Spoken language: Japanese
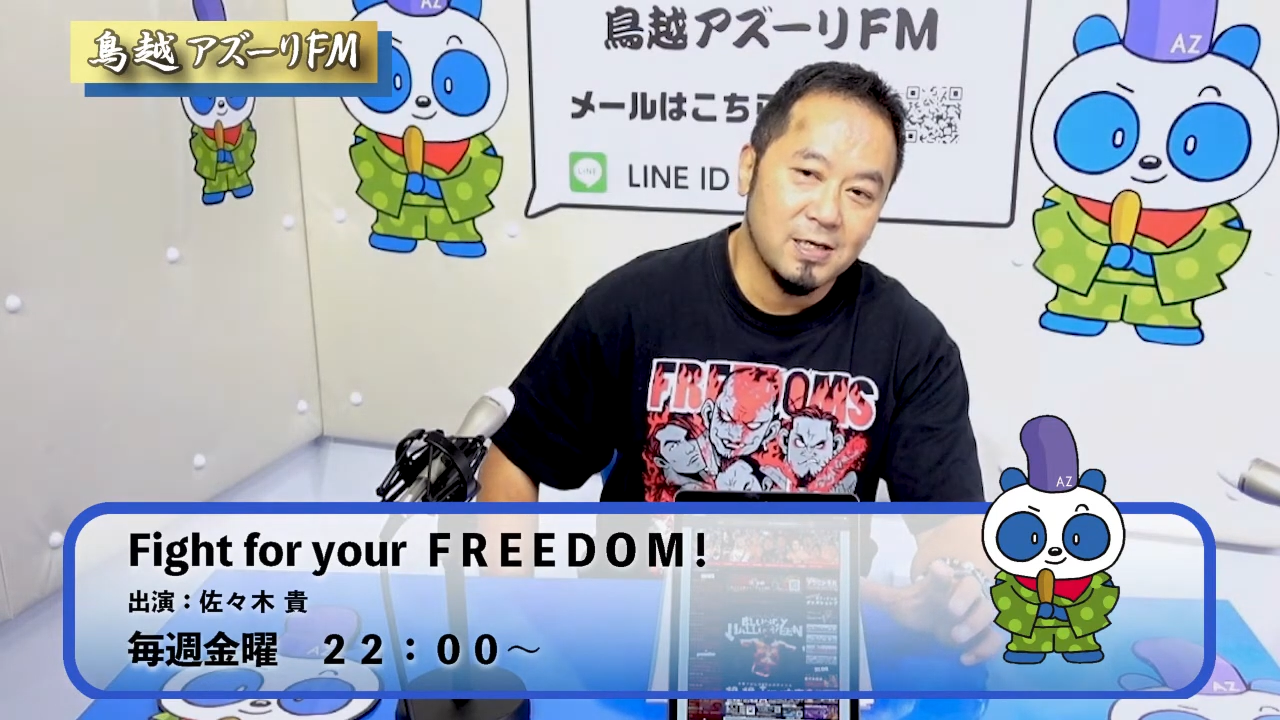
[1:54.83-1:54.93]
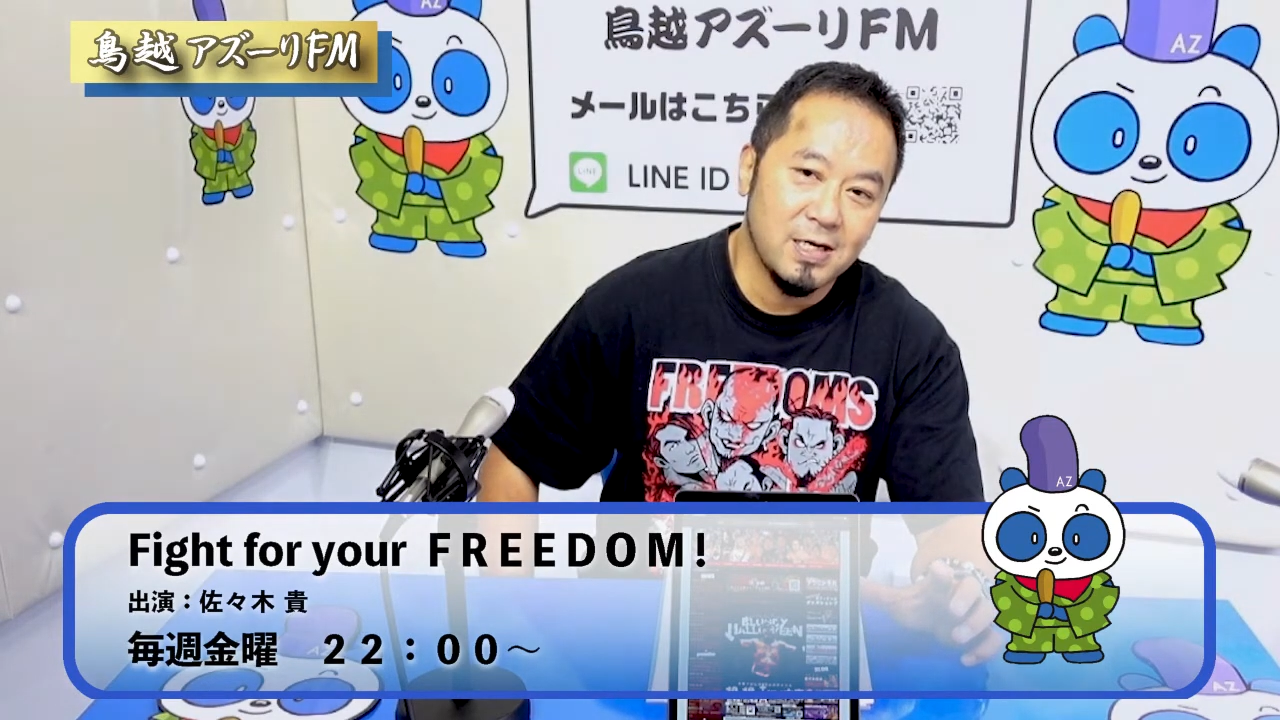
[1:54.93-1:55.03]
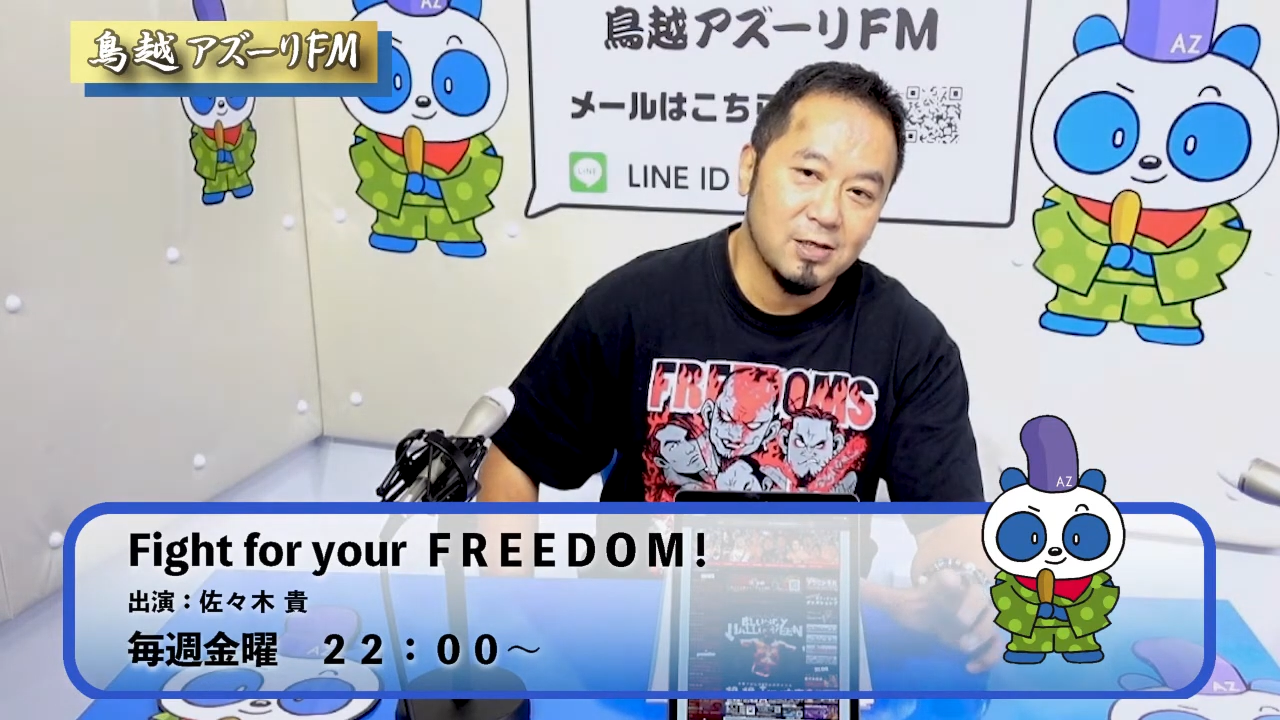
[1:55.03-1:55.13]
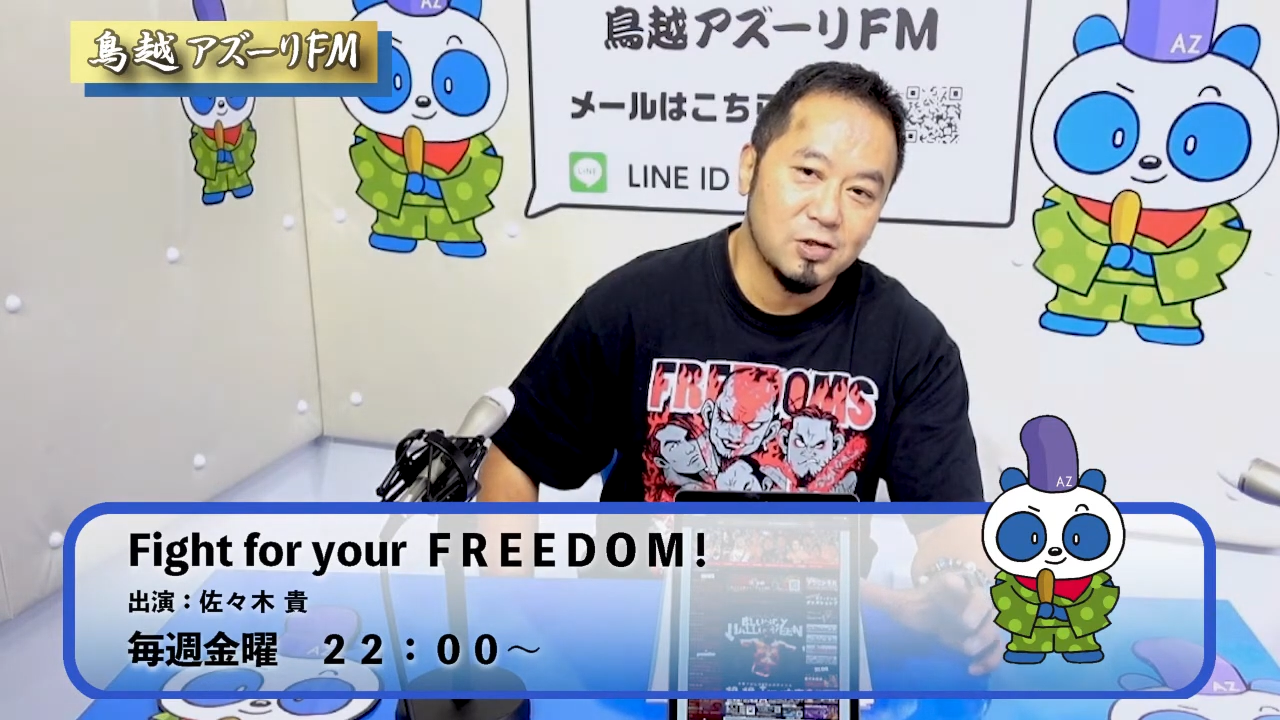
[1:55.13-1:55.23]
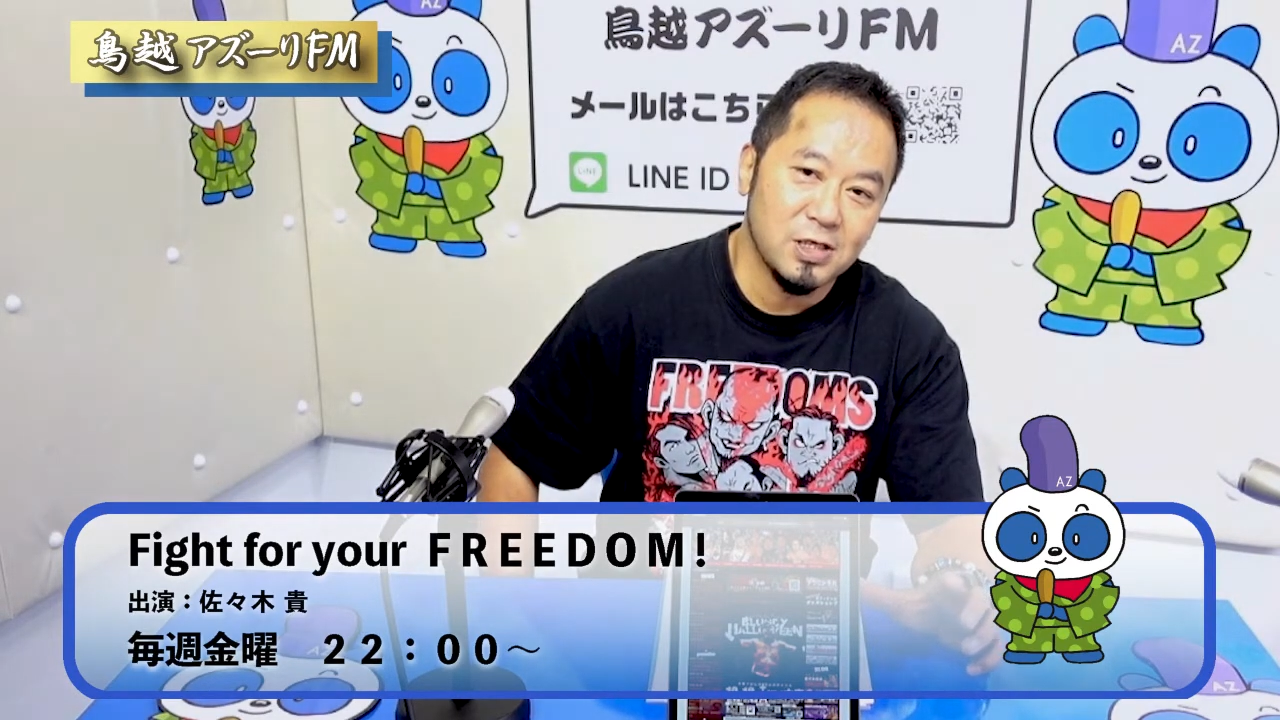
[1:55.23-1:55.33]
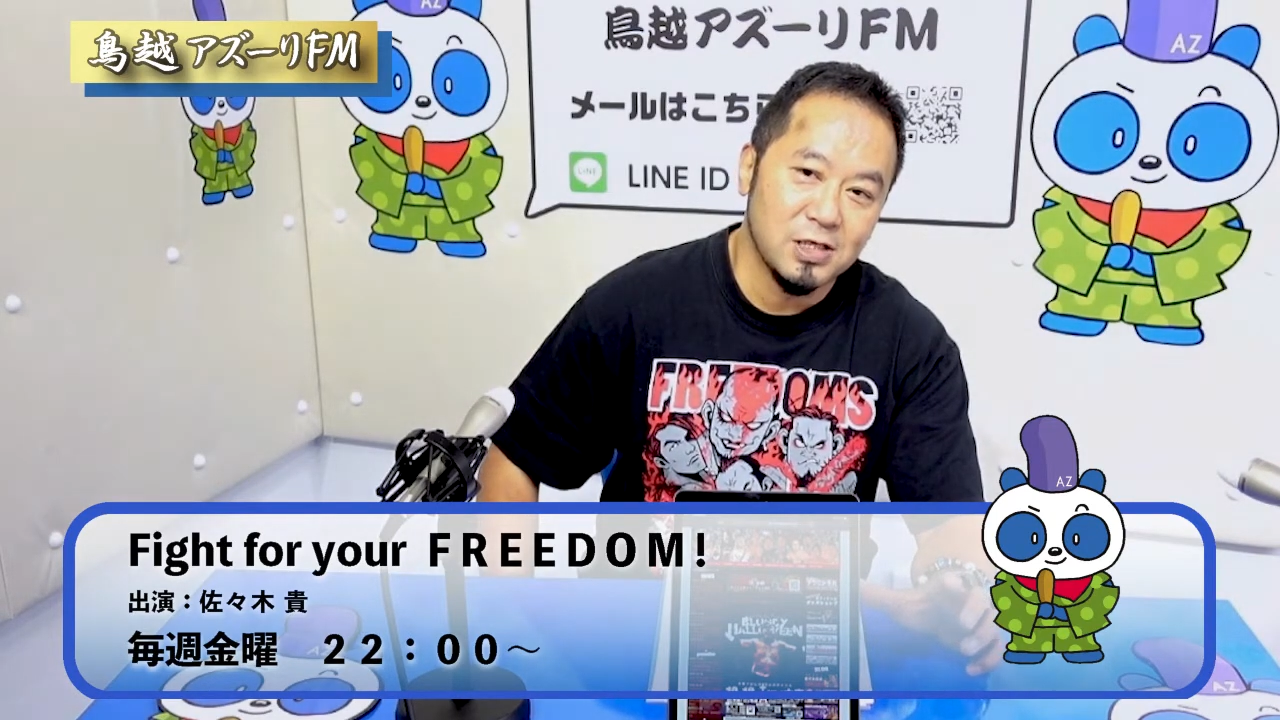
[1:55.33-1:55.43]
各選